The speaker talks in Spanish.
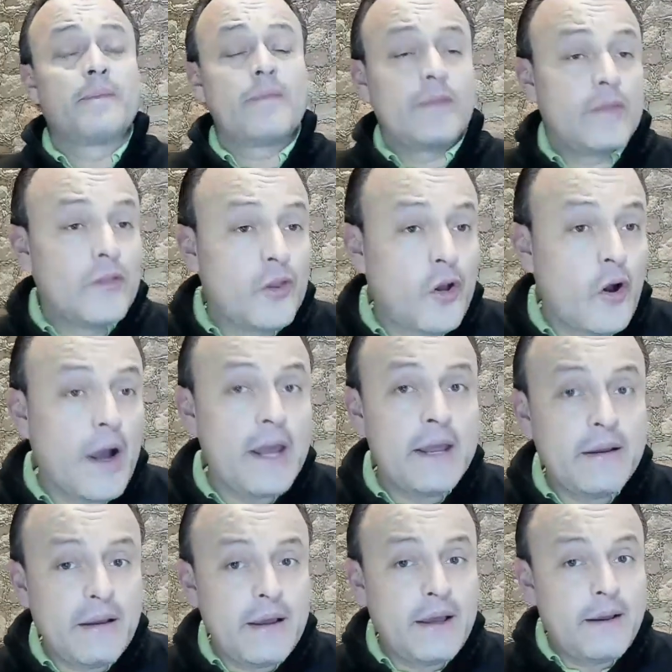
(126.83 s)
no
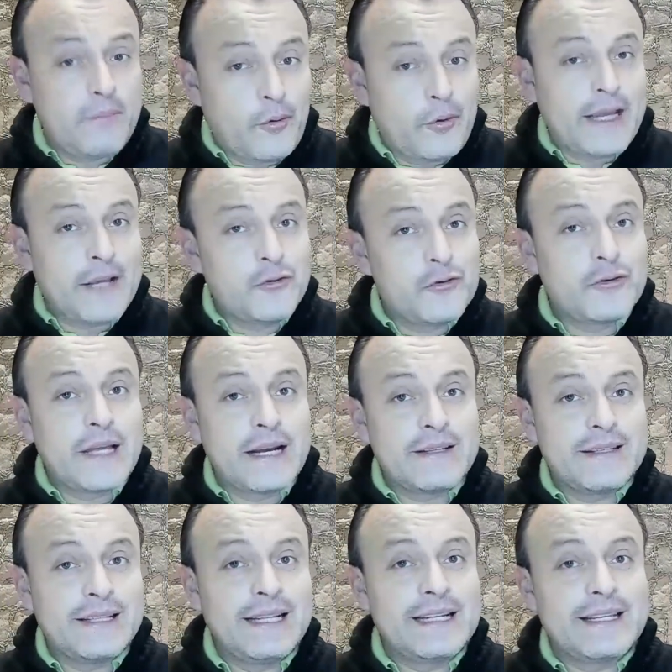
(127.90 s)
hay eh, por qué
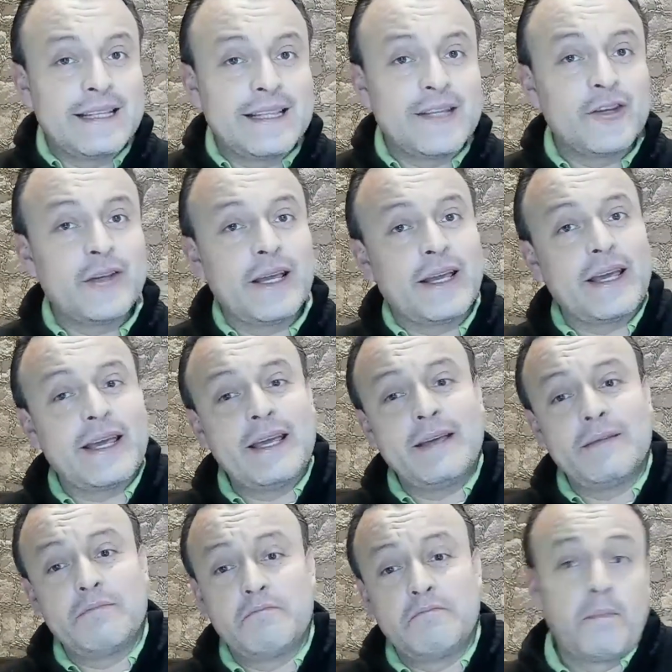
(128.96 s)
asustarse en el sentido de que